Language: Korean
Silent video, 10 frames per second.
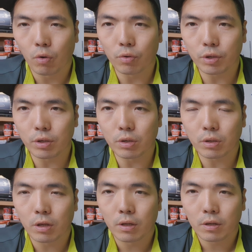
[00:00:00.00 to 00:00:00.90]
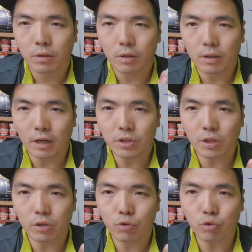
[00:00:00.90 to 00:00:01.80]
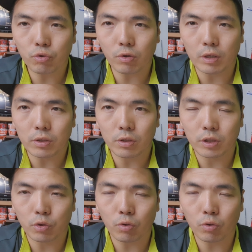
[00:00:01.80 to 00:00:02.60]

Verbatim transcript: 오늘 낚시를 출조를 가서 이제